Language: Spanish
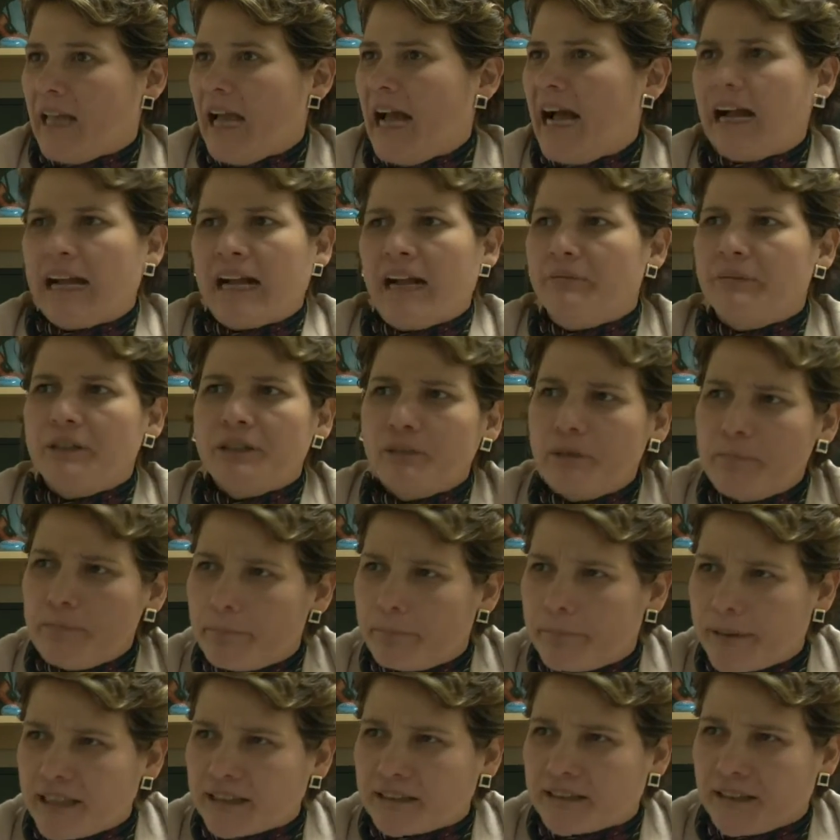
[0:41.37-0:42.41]
Han habido
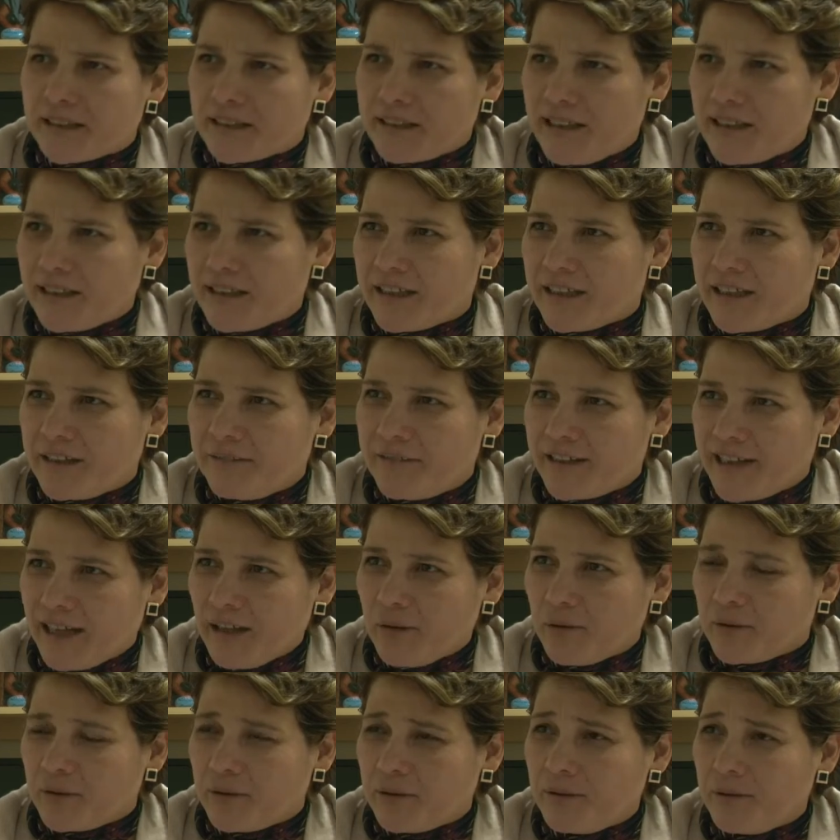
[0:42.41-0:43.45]
empresas que han
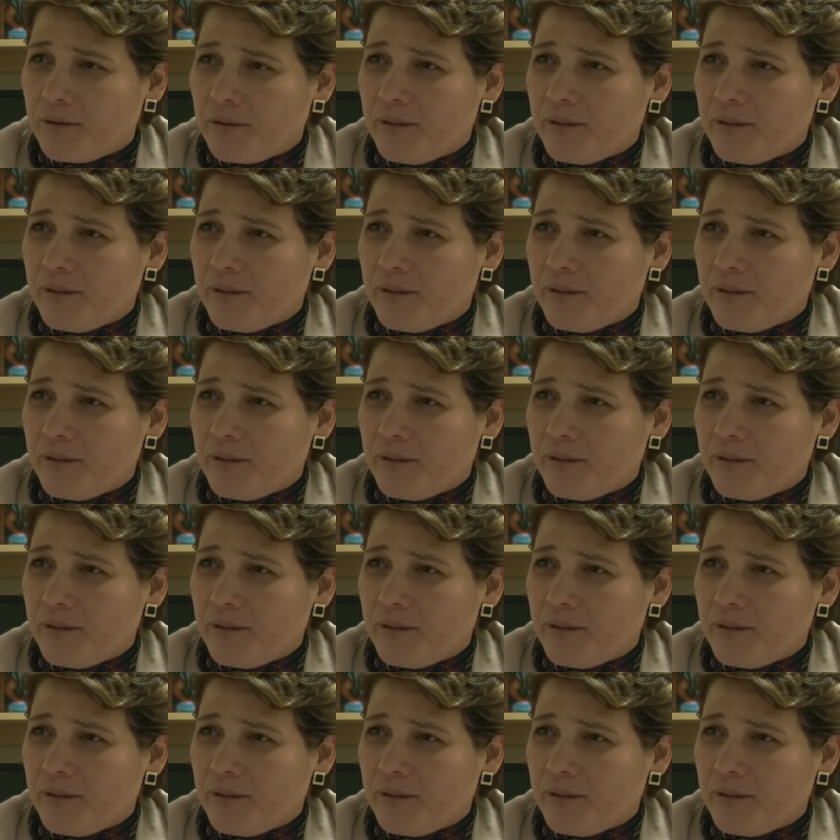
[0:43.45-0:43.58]
quebrado,